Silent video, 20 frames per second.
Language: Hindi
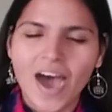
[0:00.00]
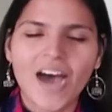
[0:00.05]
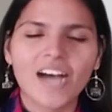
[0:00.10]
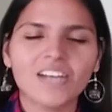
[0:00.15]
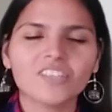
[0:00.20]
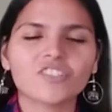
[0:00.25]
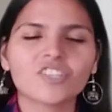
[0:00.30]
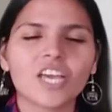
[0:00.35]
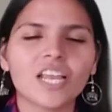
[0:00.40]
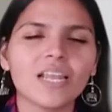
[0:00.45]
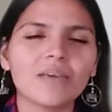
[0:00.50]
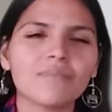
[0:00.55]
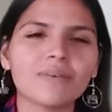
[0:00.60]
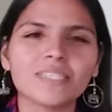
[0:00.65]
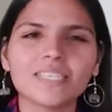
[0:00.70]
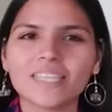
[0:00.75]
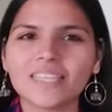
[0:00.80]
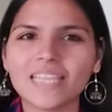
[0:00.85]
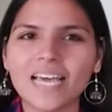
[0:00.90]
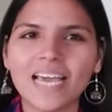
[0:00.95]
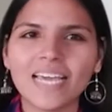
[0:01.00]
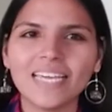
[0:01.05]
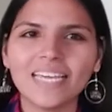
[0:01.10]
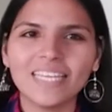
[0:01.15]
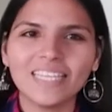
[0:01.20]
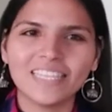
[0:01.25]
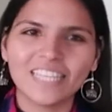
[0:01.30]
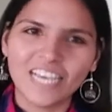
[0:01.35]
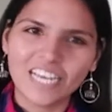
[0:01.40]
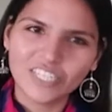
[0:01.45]
आज के लिए बस इतना
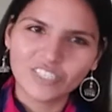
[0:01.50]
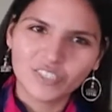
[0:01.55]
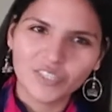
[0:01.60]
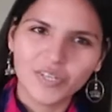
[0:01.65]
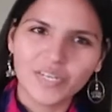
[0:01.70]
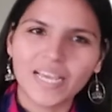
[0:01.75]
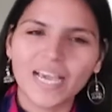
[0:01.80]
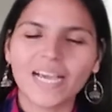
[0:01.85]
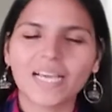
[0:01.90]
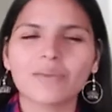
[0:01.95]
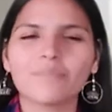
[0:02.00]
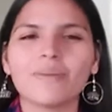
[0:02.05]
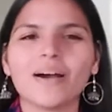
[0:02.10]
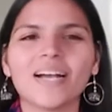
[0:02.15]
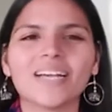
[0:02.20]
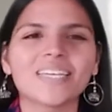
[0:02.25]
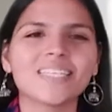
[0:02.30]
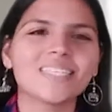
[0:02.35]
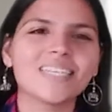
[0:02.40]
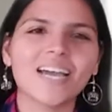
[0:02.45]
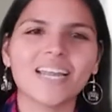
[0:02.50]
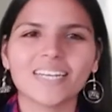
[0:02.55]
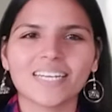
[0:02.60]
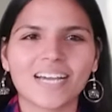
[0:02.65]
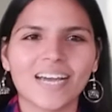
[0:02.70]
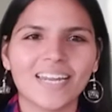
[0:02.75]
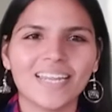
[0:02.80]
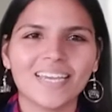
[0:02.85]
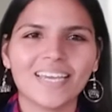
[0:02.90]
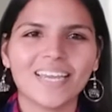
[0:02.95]
ही देश दुनिया की बाकी
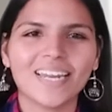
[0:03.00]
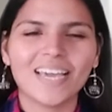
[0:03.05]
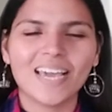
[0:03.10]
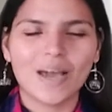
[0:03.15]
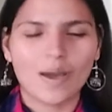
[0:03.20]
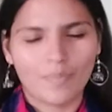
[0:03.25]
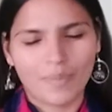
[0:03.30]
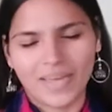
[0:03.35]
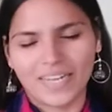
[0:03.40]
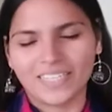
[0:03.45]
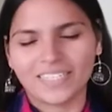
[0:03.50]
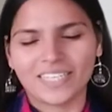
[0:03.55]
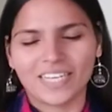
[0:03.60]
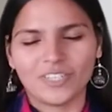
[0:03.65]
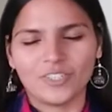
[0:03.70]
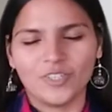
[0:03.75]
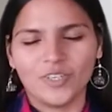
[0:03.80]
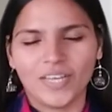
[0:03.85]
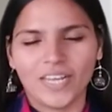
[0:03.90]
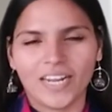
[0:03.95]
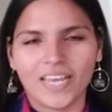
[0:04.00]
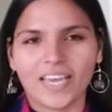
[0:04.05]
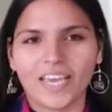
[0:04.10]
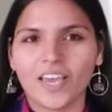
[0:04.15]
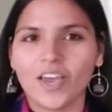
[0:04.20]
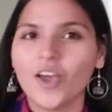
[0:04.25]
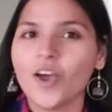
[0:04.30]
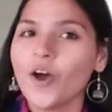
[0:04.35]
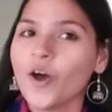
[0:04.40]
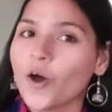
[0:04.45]
जानकारी के लिए हमारे साथ जुड़े रहें
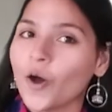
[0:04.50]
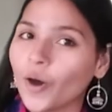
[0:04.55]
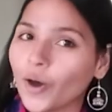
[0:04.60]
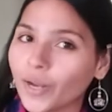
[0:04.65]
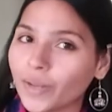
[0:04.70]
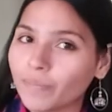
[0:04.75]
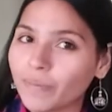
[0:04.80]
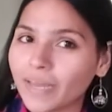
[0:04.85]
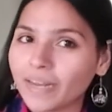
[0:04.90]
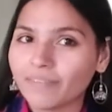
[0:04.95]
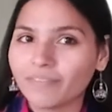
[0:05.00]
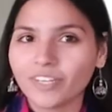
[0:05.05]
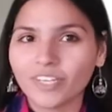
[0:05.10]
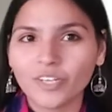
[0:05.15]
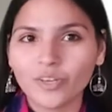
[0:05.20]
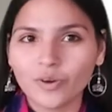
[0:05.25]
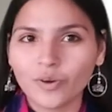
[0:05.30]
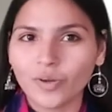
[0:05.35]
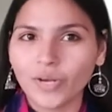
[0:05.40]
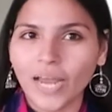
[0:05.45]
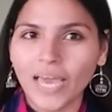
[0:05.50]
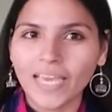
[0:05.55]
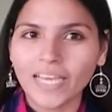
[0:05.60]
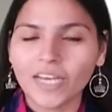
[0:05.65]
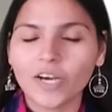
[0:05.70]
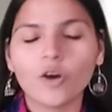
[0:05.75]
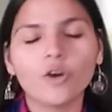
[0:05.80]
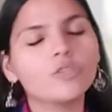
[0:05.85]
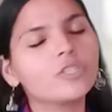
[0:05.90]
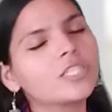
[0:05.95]
और हमारे वीडियो को
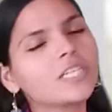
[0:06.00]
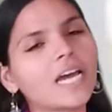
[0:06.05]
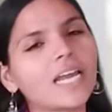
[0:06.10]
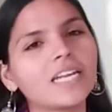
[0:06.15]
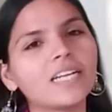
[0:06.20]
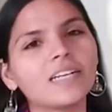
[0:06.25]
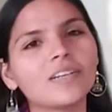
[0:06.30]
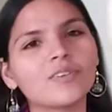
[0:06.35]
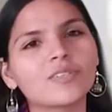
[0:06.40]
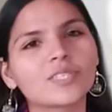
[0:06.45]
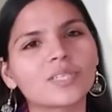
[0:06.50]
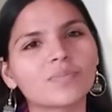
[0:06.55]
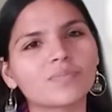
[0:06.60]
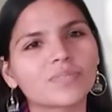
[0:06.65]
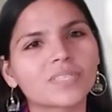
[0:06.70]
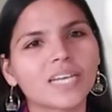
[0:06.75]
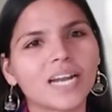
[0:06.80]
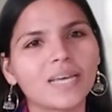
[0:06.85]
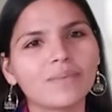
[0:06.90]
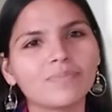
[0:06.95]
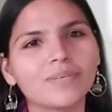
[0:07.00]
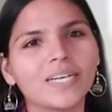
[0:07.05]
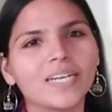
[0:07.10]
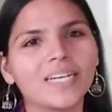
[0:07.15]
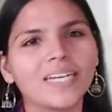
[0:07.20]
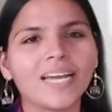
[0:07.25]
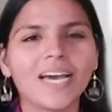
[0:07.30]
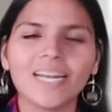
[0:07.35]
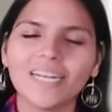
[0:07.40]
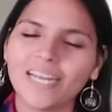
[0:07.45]
लाइक और चैनल को सब्सक्राइब
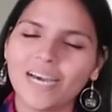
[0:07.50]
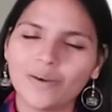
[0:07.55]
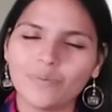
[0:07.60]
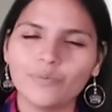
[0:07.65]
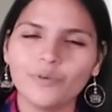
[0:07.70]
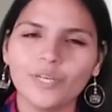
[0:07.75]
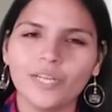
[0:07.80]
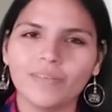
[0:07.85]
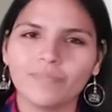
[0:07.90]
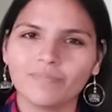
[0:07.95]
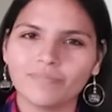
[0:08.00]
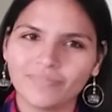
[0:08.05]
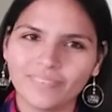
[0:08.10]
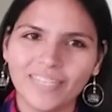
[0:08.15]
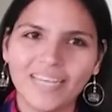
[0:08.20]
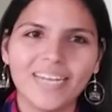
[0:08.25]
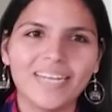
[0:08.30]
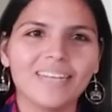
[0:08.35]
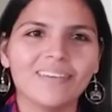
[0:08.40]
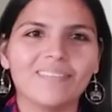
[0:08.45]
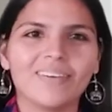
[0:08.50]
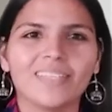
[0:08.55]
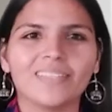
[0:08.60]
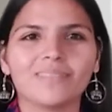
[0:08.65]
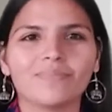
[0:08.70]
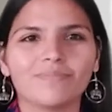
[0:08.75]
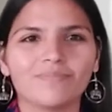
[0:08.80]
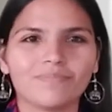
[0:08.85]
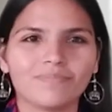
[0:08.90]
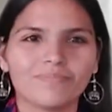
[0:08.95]
करना ना भूलें धन्यवाद